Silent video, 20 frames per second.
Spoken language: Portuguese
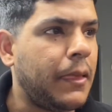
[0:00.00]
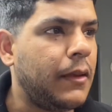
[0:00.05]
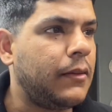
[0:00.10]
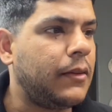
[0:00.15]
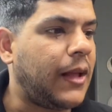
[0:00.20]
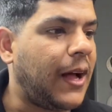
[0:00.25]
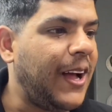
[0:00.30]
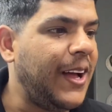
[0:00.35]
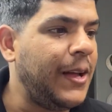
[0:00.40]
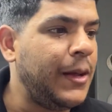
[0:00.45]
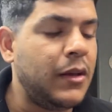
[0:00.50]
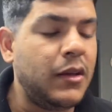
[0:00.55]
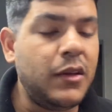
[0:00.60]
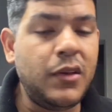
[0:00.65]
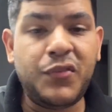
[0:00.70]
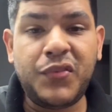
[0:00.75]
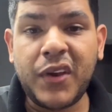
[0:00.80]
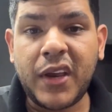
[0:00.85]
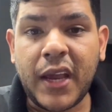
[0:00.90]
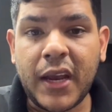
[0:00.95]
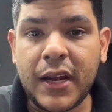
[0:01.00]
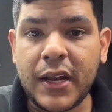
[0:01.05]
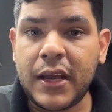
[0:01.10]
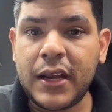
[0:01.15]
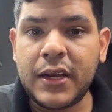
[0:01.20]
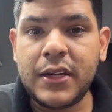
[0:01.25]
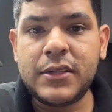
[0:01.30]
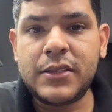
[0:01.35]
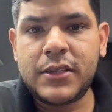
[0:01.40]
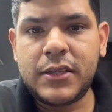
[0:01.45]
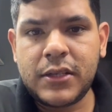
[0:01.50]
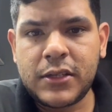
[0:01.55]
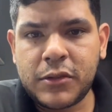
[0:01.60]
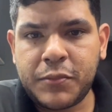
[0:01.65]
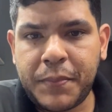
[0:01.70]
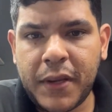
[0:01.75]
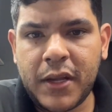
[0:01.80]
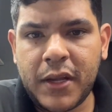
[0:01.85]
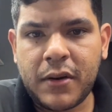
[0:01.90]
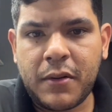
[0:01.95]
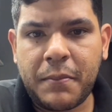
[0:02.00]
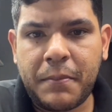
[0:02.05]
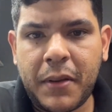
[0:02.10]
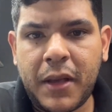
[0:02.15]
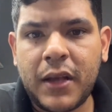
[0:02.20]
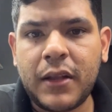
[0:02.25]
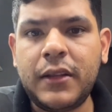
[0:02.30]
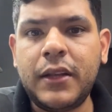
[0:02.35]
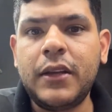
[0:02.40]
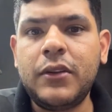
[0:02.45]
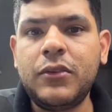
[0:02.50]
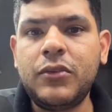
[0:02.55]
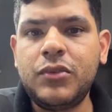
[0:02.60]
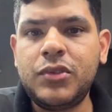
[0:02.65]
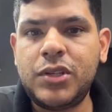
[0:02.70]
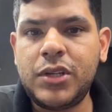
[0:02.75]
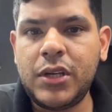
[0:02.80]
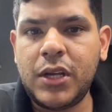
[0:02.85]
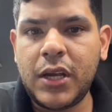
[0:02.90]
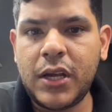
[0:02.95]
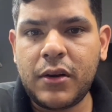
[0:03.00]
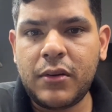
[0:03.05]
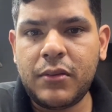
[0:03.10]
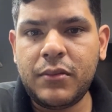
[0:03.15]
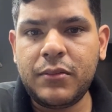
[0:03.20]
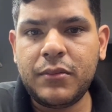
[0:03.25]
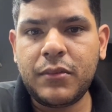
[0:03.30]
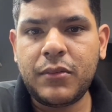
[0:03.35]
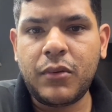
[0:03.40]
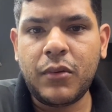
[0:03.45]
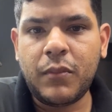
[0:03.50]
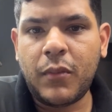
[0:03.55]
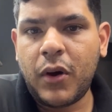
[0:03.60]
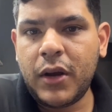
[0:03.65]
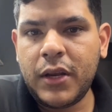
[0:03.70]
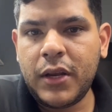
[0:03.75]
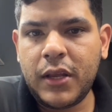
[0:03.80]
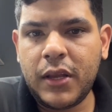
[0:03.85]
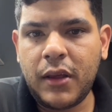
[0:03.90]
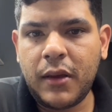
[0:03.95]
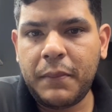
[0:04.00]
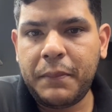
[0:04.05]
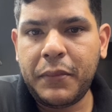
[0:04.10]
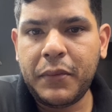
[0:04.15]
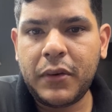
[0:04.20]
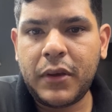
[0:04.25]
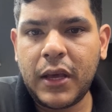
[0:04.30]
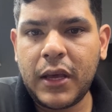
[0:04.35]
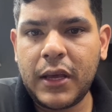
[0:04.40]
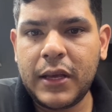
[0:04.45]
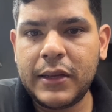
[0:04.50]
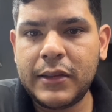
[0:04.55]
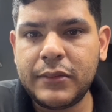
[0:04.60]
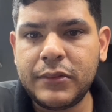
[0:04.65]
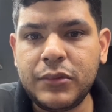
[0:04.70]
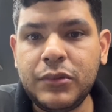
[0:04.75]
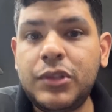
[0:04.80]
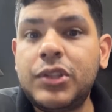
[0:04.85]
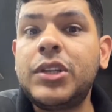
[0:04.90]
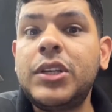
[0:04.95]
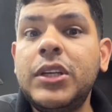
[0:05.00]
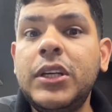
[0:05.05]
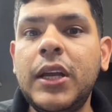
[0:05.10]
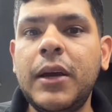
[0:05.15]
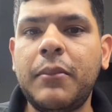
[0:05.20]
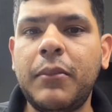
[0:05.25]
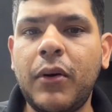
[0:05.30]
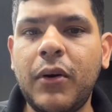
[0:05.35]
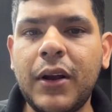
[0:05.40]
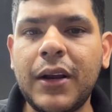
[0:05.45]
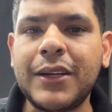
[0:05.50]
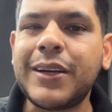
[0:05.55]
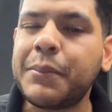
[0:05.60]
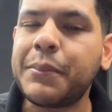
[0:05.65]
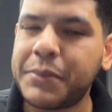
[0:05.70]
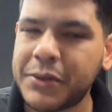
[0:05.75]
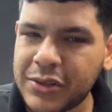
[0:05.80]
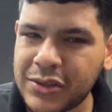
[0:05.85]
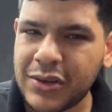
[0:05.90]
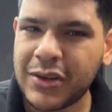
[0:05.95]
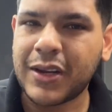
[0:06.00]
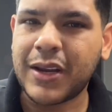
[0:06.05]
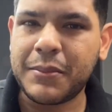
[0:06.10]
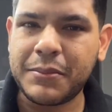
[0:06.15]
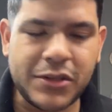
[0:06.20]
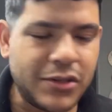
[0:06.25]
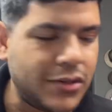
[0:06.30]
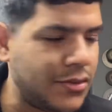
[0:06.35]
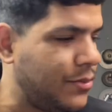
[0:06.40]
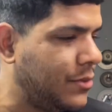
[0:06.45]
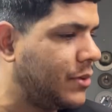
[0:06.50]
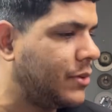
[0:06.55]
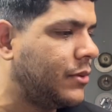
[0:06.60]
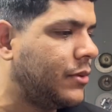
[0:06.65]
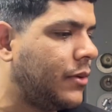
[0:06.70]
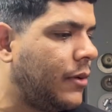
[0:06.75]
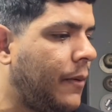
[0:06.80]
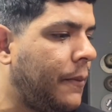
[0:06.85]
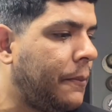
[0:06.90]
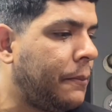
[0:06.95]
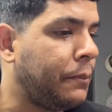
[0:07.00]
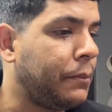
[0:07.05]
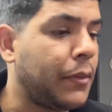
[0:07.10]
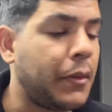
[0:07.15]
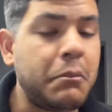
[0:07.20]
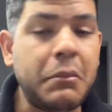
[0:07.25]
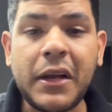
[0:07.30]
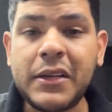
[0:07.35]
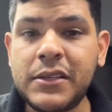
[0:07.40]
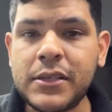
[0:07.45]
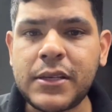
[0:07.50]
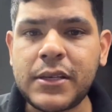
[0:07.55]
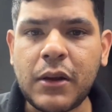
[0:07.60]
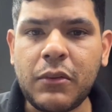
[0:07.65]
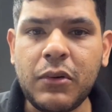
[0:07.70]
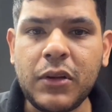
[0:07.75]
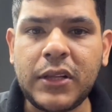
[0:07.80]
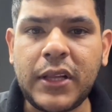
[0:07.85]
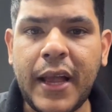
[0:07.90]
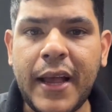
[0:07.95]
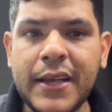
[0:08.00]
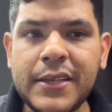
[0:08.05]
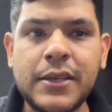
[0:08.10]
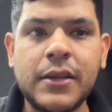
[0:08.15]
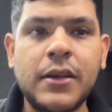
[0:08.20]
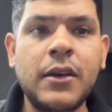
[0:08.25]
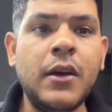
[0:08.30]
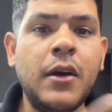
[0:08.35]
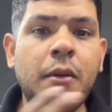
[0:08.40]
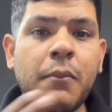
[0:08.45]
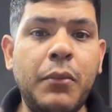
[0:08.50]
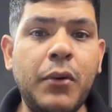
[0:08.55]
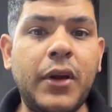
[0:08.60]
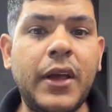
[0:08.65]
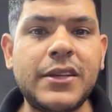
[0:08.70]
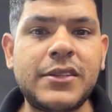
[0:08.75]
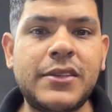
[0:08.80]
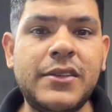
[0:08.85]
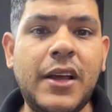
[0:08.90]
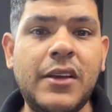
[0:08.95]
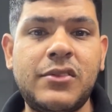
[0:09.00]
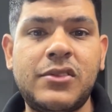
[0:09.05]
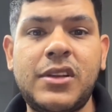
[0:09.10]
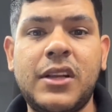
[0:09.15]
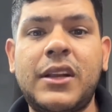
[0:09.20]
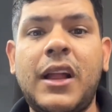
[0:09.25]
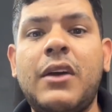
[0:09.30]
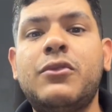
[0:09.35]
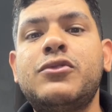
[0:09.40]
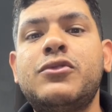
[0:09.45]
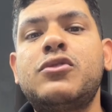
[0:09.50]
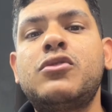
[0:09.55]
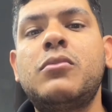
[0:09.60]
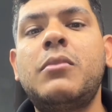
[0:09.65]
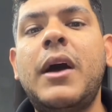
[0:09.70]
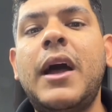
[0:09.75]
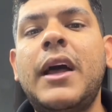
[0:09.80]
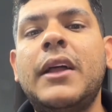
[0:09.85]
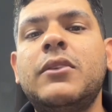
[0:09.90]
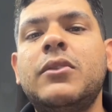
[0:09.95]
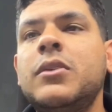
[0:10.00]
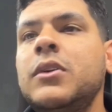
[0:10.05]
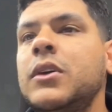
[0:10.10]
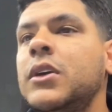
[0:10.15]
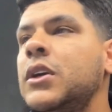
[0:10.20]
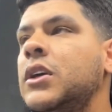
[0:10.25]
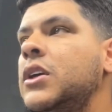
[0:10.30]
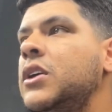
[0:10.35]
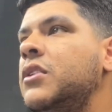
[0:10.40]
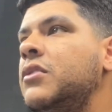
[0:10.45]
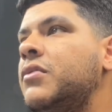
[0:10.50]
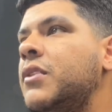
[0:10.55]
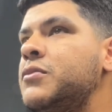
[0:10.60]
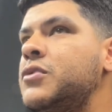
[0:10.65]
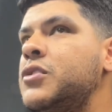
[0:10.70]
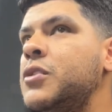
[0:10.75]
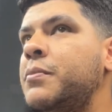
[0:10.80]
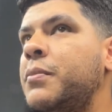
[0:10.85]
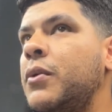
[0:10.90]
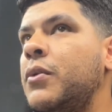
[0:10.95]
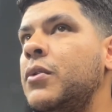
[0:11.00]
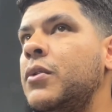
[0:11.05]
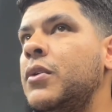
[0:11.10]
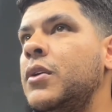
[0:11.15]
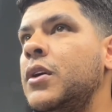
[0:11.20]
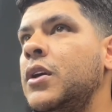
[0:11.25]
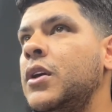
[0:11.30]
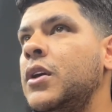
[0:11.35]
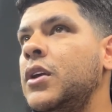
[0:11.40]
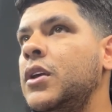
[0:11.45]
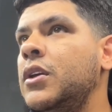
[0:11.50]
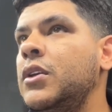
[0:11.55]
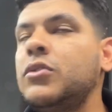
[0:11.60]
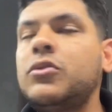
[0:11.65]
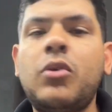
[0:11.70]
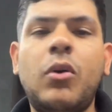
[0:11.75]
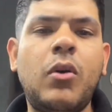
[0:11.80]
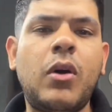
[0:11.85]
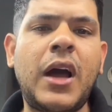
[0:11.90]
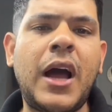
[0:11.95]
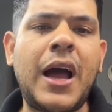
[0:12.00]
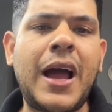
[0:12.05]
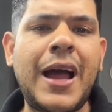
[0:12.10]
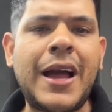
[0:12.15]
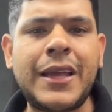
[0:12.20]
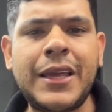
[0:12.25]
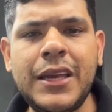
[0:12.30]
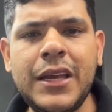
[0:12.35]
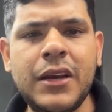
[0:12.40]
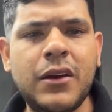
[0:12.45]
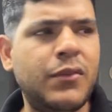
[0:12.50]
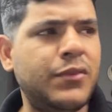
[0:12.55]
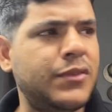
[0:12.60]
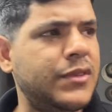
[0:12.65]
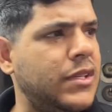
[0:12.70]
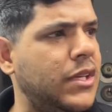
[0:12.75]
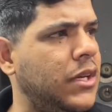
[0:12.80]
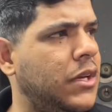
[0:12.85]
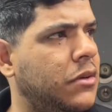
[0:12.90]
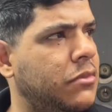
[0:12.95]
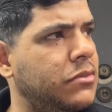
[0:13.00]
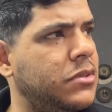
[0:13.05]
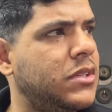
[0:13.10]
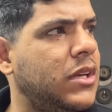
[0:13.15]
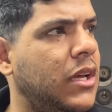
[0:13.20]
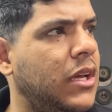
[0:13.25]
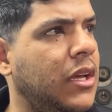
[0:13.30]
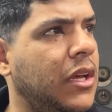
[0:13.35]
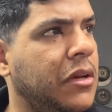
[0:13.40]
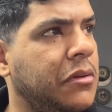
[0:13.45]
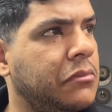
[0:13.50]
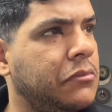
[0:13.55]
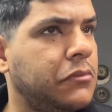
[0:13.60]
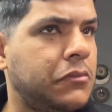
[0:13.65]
tá? E fiquei naquele desespero, perdendo dinheiro com molinha porque não tinha mola. Já pensou que absurdo? Mas isso acontece, porque às vezes você está acostumado em, vamos supor, em trocar aqui na oficina, não sei,